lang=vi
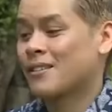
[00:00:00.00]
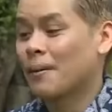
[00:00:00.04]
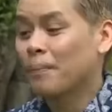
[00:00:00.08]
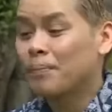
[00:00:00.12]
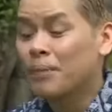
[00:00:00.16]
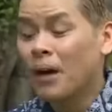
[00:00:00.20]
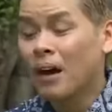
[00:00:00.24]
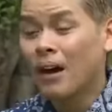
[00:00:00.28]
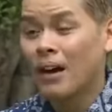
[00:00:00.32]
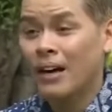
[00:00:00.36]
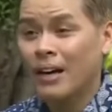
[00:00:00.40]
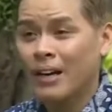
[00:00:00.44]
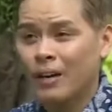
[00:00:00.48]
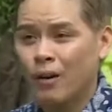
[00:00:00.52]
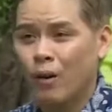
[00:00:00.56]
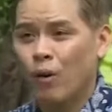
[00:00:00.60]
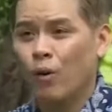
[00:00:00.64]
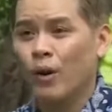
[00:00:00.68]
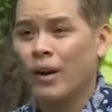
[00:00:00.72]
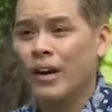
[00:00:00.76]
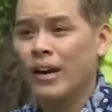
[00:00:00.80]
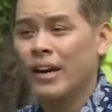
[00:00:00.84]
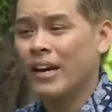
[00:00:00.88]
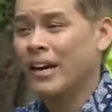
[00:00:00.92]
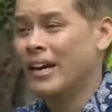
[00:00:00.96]
sắp tới
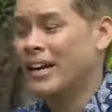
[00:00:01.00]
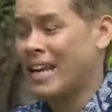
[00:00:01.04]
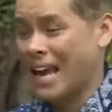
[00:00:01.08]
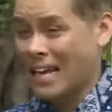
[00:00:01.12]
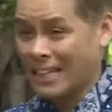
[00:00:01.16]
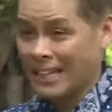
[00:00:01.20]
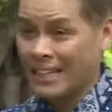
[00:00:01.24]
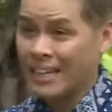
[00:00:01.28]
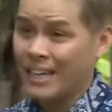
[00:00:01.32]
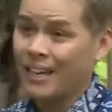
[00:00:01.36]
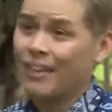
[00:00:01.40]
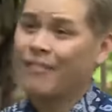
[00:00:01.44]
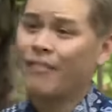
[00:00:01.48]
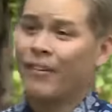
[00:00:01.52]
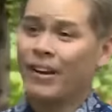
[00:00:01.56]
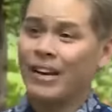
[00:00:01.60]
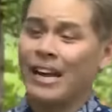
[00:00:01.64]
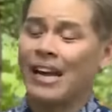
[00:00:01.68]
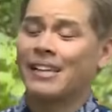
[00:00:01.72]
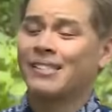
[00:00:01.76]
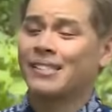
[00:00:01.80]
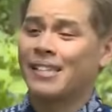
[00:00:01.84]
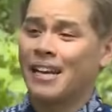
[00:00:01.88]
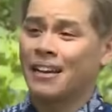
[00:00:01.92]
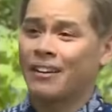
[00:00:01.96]
Huy Nhà Tiên với
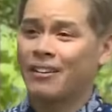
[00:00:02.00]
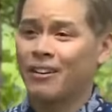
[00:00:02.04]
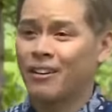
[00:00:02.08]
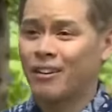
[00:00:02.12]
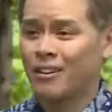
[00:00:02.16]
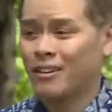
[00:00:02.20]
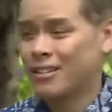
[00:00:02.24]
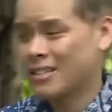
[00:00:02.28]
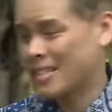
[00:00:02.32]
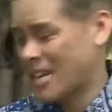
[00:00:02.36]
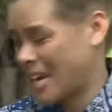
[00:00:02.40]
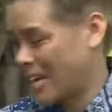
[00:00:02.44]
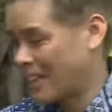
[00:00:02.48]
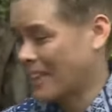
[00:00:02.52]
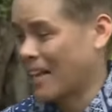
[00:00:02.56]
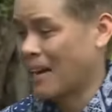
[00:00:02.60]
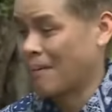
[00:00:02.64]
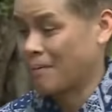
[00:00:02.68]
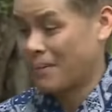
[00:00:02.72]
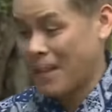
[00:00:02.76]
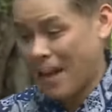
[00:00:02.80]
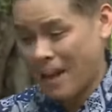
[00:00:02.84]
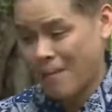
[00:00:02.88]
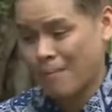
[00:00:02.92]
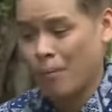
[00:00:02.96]
Dance Center sẽ
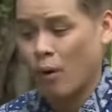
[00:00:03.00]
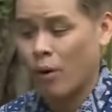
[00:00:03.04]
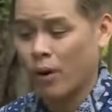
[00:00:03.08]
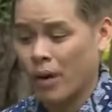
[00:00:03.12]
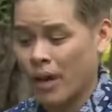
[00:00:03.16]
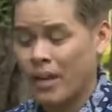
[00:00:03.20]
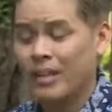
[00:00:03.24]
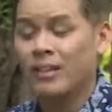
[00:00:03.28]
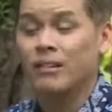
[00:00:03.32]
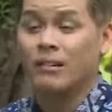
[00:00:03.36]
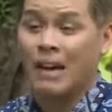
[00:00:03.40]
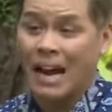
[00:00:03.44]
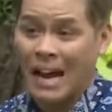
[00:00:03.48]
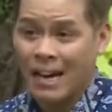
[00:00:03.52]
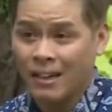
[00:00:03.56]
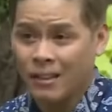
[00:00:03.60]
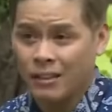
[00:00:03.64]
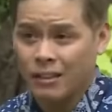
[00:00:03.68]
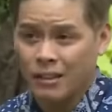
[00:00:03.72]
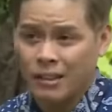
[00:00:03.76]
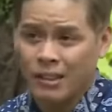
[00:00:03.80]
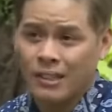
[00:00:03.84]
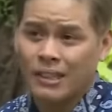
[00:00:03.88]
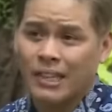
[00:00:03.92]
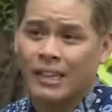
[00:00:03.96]
làm thêm một cái dự
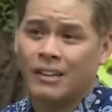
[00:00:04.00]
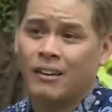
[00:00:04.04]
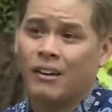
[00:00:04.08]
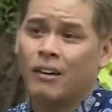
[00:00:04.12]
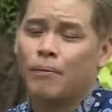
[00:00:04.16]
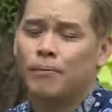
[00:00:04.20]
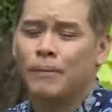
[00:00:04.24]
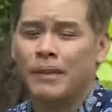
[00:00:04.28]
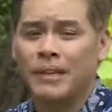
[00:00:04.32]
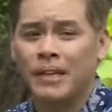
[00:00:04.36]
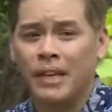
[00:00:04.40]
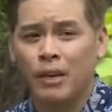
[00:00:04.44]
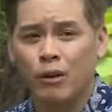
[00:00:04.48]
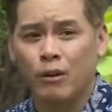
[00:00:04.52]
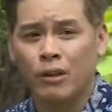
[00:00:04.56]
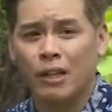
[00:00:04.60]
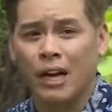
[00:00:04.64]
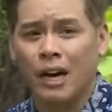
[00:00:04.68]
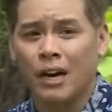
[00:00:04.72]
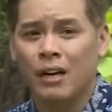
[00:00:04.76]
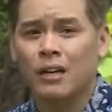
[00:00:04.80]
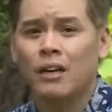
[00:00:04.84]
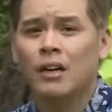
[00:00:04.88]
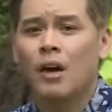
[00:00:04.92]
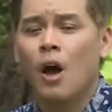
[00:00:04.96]
án nữa cái đó mình kêu
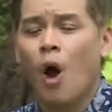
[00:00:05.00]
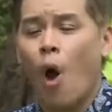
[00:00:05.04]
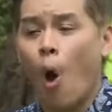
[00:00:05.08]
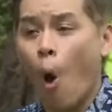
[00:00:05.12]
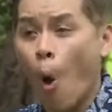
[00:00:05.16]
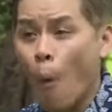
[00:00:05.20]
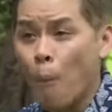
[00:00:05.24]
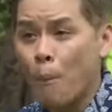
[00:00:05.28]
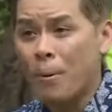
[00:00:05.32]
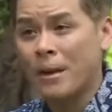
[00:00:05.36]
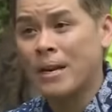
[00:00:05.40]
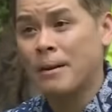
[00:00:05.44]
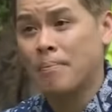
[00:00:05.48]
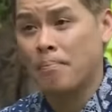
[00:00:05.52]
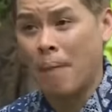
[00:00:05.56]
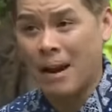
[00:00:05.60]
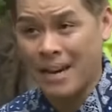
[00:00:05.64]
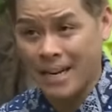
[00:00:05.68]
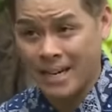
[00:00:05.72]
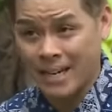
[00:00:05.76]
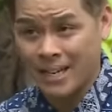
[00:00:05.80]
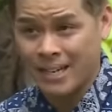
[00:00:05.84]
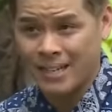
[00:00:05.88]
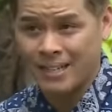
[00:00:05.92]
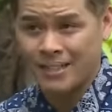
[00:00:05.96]
là Open
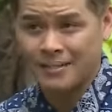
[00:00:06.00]
Mic